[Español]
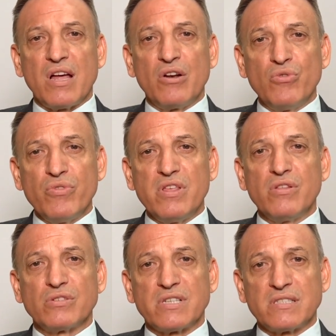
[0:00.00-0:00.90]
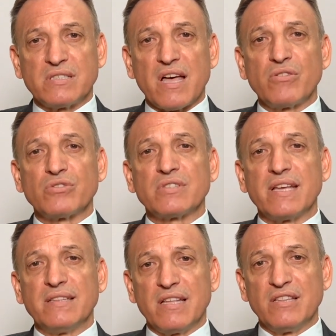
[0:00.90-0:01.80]
a lúcidos estados de
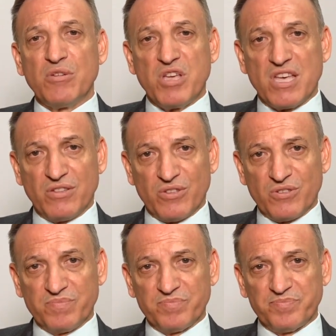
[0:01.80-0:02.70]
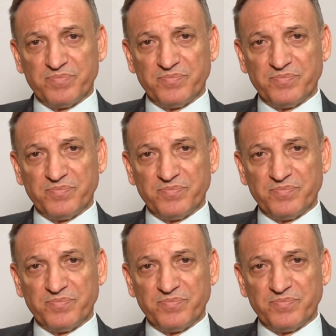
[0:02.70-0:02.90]
entendimiento.